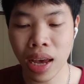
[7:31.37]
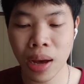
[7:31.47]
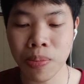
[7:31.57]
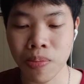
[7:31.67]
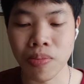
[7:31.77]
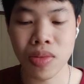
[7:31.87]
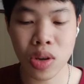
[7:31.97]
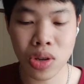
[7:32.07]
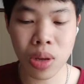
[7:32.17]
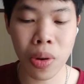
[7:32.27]
am ท
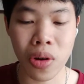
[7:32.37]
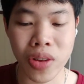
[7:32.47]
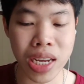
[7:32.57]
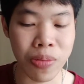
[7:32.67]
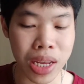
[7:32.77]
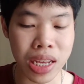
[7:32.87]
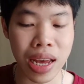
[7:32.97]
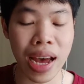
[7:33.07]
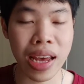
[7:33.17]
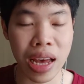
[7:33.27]
ศพรวิจัยเมธี
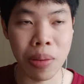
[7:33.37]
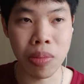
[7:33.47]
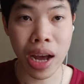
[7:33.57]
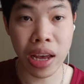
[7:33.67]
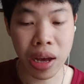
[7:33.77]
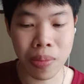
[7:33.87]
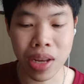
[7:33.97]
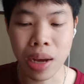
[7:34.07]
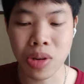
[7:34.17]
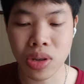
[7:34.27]
I am I am
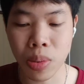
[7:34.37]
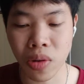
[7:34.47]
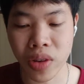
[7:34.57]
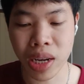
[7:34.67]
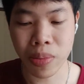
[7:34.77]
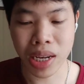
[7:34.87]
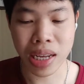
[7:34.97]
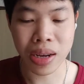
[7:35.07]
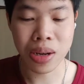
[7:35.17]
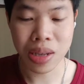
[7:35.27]
นะครับทศพรวิจัยเมธี
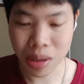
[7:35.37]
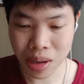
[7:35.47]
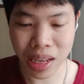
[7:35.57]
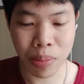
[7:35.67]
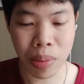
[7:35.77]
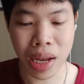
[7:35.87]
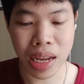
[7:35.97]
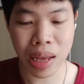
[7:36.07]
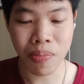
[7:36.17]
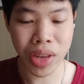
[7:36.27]
ก็เขียนประมาณ
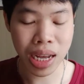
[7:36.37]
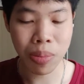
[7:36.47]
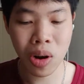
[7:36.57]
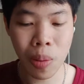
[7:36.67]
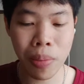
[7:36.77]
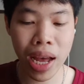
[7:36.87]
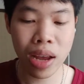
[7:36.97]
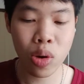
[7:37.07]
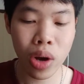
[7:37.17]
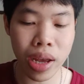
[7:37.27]
นี้นะครับคอมมา
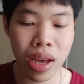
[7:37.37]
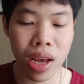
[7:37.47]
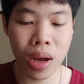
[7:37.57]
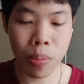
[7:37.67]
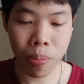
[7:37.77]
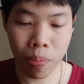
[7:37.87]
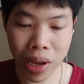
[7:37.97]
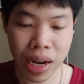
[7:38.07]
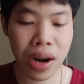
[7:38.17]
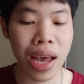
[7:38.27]
ด้วยเป็
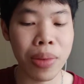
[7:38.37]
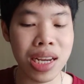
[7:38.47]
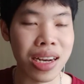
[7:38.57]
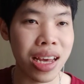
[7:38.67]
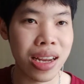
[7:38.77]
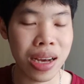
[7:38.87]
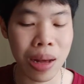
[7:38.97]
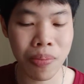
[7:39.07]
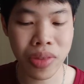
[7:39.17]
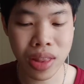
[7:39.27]
นใครมาจากไหนนะค
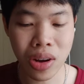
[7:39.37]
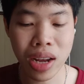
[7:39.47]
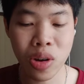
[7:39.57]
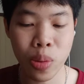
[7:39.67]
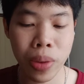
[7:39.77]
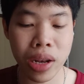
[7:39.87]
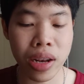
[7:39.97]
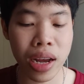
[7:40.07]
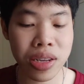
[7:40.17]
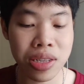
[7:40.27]
รับตอนนั้นหนุ่ยเป็น
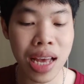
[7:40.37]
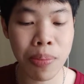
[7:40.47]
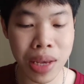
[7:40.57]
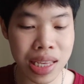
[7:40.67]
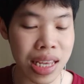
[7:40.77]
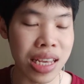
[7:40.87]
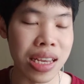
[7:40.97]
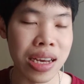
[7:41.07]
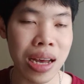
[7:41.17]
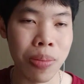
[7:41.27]
นักศึกษาปี
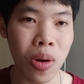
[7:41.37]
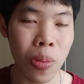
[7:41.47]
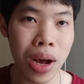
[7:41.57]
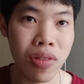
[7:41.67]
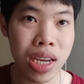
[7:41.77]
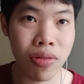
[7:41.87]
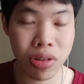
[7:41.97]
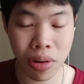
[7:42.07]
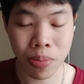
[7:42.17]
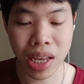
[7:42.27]
4นะครับของภาควิชาวิ
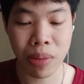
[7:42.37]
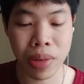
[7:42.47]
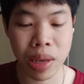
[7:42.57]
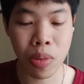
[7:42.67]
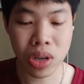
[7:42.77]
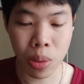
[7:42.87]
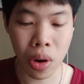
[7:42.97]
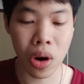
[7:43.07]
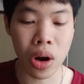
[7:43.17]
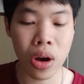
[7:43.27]
ศวกรรมเคมี มจพ
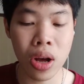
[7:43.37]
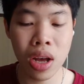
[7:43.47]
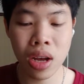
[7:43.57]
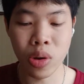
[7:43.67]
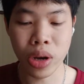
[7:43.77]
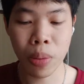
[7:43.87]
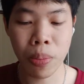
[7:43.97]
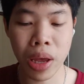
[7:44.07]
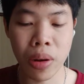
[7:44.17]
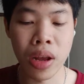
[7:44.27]
เนาะหนุ่ยก็
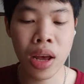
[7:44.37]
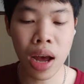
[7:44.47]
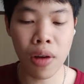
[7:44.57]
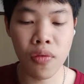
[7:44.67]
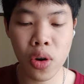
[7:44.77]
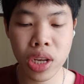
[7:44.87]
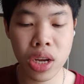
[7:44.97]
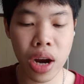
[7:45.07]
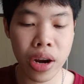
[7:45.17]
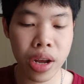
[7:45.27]
เป็นa fourth
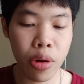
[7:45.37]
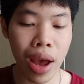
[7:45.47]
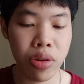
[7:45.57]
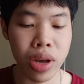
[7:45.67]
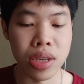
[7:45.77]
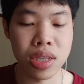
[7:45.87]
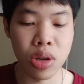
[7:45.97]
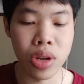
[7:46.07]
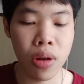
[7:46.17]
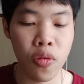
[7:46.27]
year undergraduate
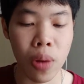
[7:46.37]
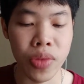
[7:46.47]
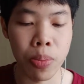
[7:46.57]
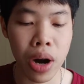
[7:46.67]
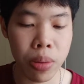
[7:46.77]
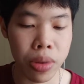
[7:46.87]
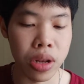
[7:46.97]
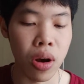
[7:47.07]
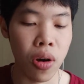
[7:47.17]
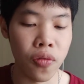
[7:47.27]
student from
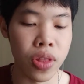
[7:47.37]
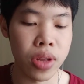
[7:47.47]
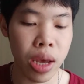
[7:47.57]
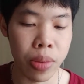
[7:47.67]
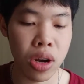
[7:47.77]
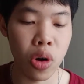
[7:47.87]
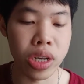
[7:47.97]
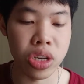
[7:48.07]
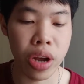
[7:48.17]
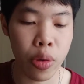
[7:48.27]
Department of Chemical
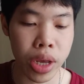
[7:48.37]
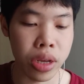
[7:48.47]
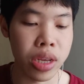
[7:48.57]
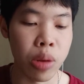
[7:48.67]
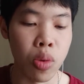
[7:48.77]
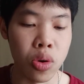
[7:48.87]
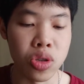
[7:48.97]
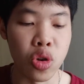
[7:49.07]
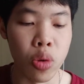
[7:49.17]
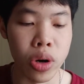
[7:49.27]
Engineering King Mongkut
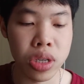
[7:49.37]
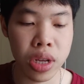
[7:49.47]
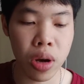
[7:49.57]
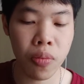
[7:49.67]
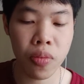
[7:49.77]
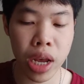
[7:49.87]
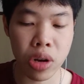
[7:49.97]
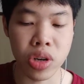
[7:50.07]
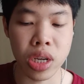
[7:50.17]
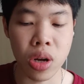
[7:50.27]
University of
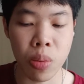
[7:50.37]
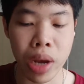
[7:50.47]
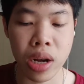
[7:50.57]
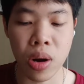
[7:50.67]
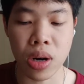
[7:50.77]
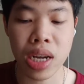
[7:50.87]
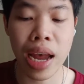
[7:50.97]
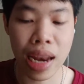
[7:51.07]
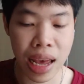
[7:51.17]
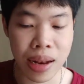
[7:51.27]
Technology North Bangkok
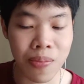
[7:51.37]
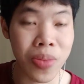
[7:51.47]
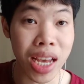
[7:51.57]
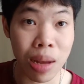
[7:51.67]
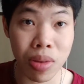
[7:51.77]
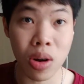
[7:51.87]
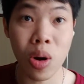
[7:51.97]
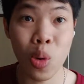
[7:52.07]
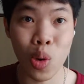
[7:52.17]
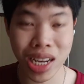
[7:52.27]
Thailand นะครับเรา
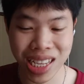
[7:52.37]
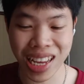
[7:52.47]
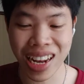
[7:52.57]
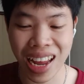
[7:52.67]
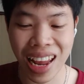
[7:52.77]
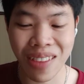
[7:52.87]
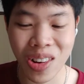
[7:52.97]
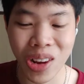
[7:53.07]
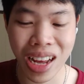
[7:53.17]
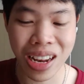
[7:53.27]
ก็ควรจะเขียน Thailand ไป
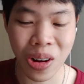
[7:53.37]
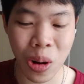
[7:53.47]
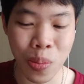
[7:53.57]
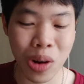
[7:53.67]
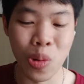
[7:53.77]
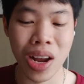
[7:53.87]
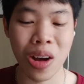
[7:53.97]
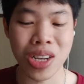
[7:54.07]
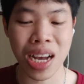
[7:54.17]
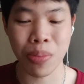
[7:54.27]
ด้วยนะ เดี๋ยวเขาไม่รู้ว่า
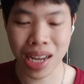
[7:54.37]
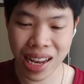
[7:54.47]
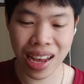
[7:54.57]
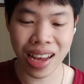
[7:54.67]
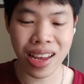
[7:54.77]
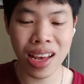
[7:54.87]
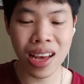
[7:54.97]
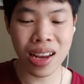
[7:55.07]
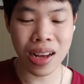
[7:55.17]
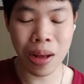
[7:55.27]
เราจากประเทศไหน
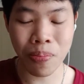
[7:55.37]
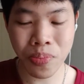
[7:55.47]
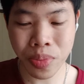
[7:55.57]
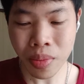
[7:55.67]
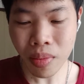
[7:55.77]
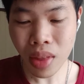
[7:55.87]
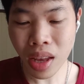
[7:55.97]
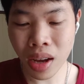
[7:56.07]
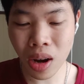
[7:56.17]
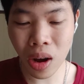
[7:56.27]
นะครับ
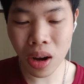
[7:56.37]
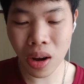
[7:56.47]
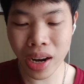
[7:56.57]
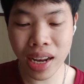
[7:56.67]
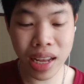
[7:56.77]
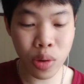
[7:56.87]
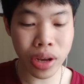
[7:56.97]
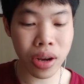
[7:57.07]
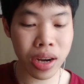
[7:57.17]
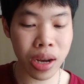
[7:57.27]
ก็ก่อนหน้านี้หนุ่ย
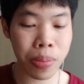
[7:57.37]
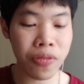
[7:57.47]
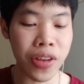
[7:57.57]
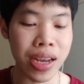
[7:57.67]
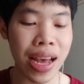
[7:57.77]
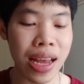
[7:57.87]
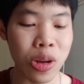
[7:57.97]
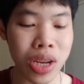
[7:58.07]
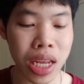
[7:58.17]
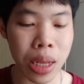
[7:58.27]
ก็เคยไปฝึกงานอ
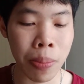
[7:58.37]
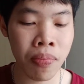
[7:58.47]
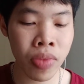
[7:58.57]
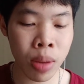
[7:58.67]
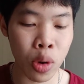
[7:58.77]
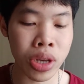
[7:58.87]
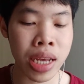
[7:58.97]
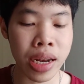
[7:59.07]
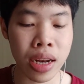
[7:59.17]
ยู่ที่บริษัท